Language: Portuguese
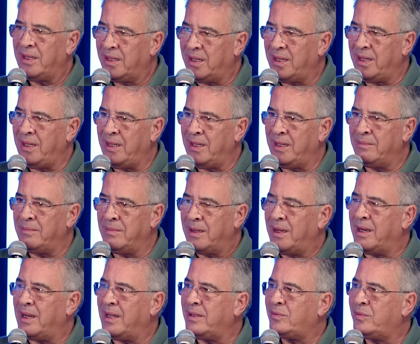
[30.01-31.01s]
que
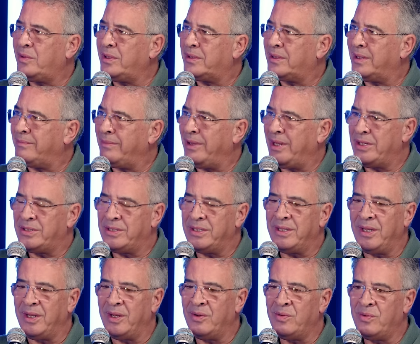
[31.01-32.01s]
gratuitamente
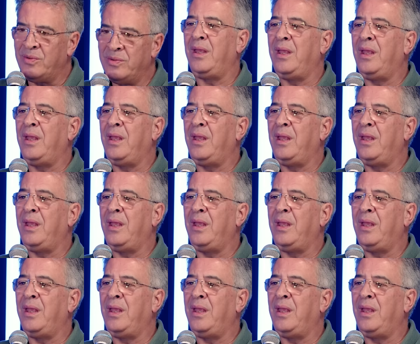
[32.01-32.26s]
deu,